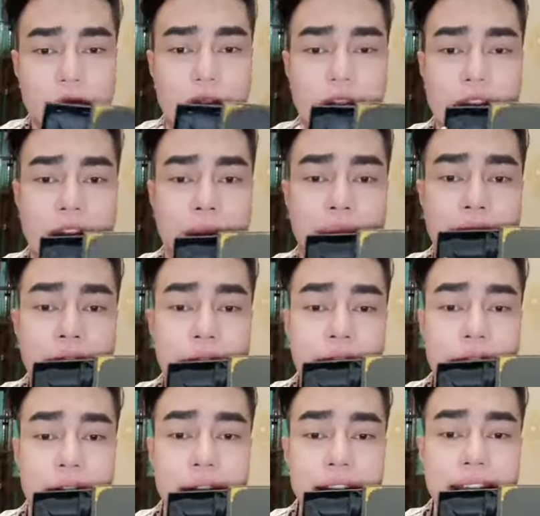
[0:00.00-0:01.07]
gì nha
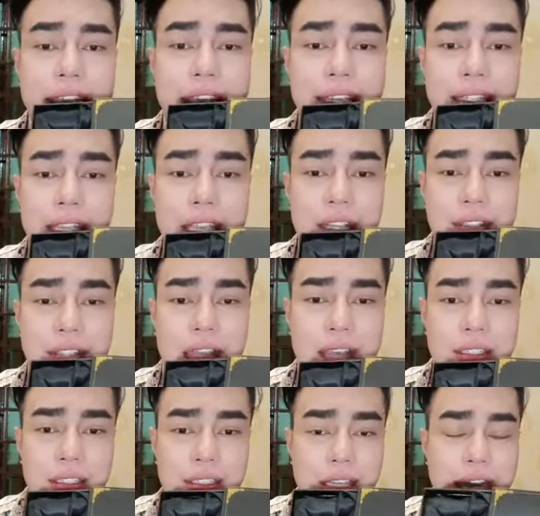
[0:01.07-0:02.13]
những cái chai thiên
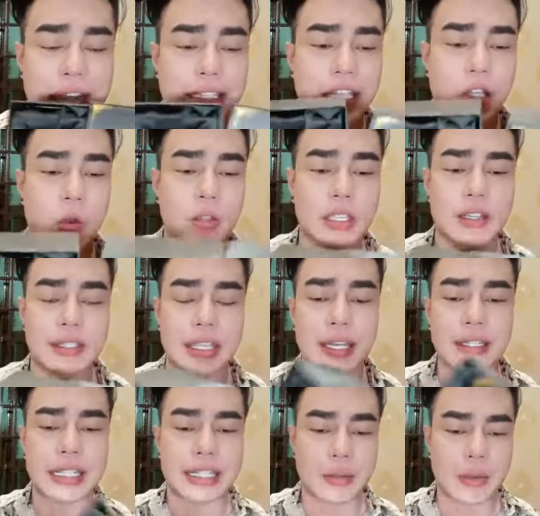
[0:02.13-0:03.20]
thần như thế này thì còn như
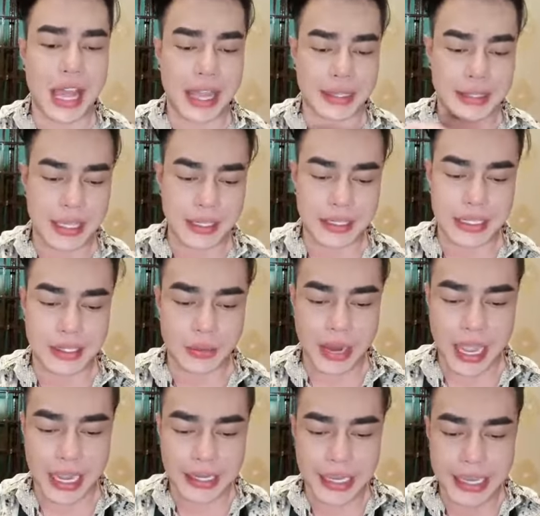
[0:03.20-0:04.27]
chết đi sống lại chết đi sống
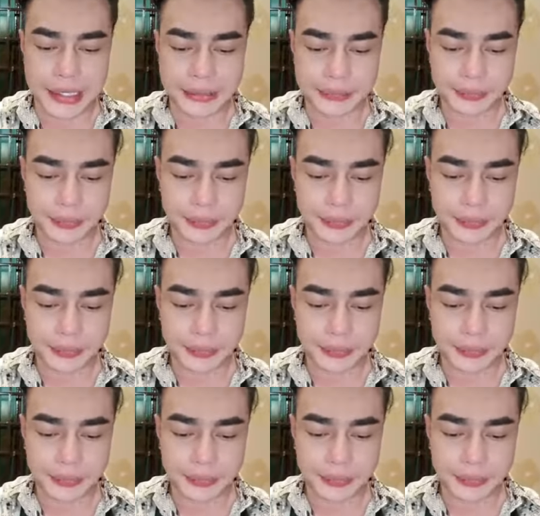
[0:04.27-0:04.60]
lại đây